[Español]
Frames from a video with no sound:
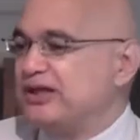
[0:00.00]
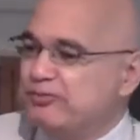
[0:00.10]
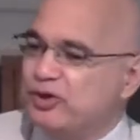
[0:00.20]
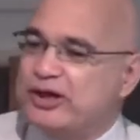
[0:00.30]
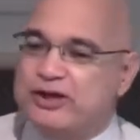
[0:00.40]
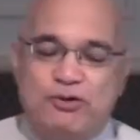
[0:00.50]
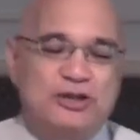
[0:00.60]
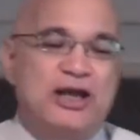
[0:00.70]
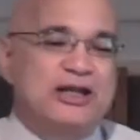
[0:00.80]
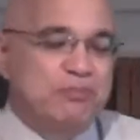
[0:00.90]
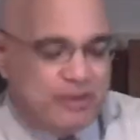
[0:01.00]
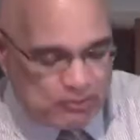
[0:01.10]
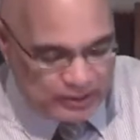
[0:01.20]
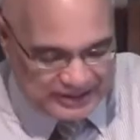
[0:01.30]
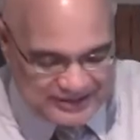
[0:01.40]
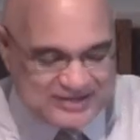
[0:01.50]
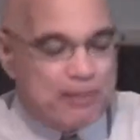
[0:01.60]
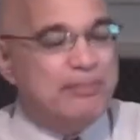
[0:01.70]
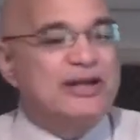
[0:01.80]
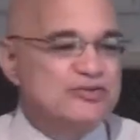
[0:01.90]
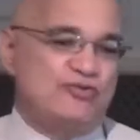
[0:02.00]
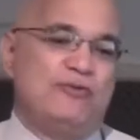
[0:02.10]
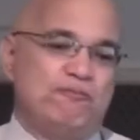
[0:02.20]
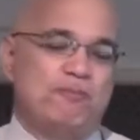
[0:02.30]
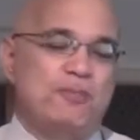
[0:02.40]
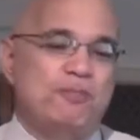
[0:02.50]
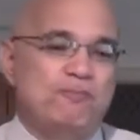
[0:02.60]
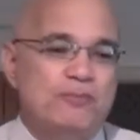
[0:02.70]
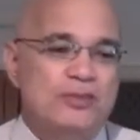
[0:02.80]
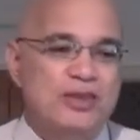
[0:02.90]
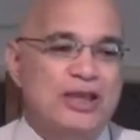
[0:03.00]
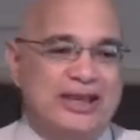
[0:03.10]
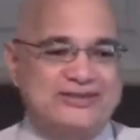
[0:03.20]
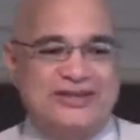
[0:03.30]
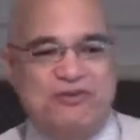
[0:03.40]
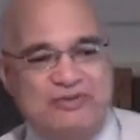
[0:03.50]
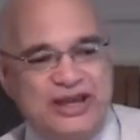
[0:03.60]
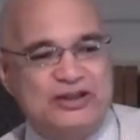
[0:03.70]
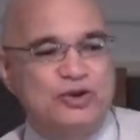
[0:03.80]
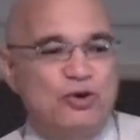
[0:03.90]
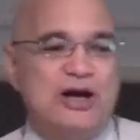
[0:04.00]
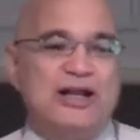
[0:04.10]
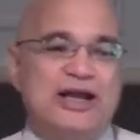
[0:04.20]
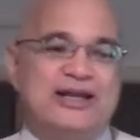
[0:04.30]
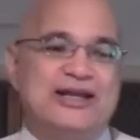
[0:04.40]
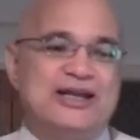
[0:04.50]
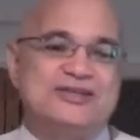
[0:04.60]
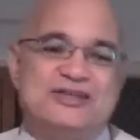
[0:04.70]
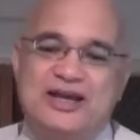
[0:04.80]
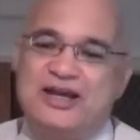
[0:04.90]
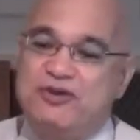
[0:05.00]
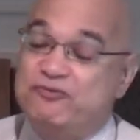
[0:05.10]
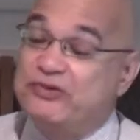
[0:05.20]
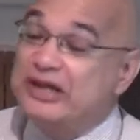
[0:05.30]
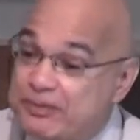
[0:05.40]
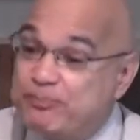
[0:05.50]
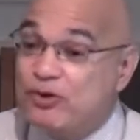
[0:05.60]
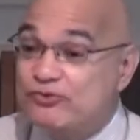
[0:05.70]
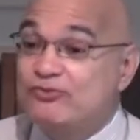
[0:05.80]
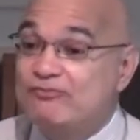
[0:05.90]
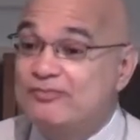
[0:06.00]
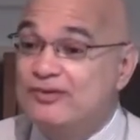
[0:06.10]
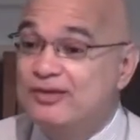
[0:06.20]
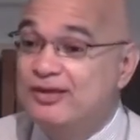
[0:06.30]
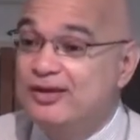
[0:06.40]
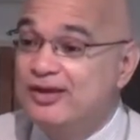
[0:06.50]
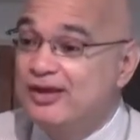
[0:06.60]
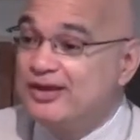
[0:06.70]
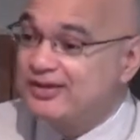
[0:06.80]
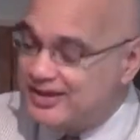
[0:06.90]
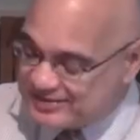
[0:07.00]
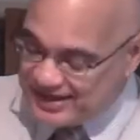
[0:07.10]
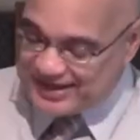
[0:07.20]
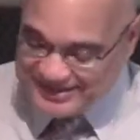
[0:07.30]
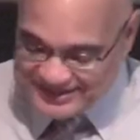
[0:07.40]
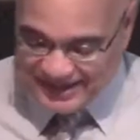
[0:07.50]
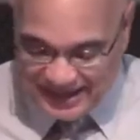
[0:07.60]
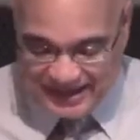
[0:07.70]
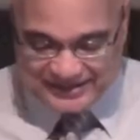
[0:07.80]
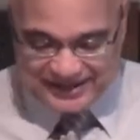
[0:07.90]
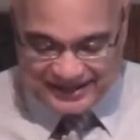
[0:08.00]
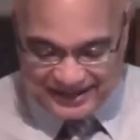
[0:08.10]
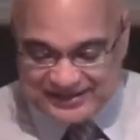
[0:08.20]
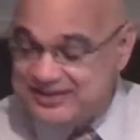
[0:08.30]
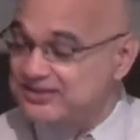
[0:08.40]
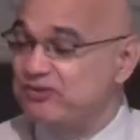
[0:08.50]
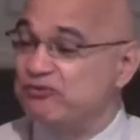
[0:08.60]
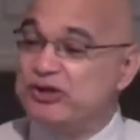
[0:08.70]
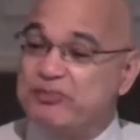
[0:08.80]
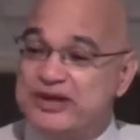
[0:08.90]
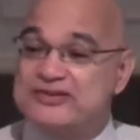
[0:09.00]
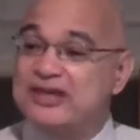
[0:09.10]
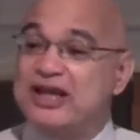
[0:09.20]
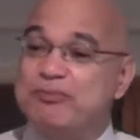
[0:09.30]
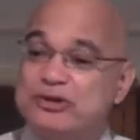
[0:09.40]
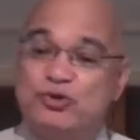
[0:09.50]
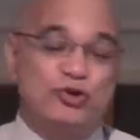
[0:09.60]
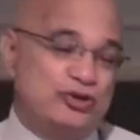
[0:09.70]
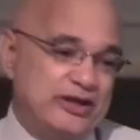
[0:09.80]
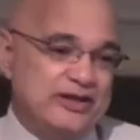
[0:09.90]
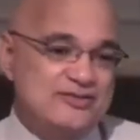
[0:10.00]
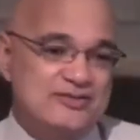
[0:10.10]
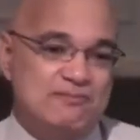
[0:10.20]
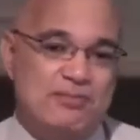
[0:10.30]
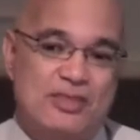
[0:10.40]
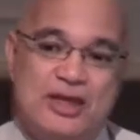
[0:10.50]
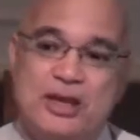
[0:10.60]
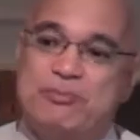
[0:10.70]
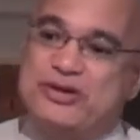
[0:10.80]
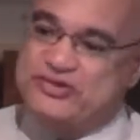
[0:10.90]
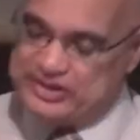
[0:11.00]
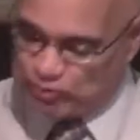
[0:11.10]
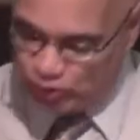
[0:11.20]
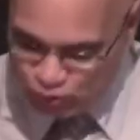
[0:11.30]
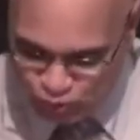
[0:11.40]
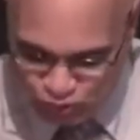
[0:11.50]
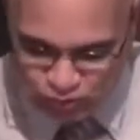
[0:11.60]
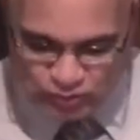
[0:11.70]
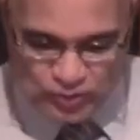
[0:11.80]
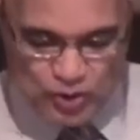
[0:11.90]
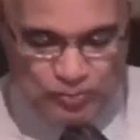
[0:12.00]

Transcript: que tenemos que recordar que Pablo aquí está preso, escribiendo a la iglesia en Filipos. Y es en esta carta que él dice en Filipenses capítulo 3, versículo 1,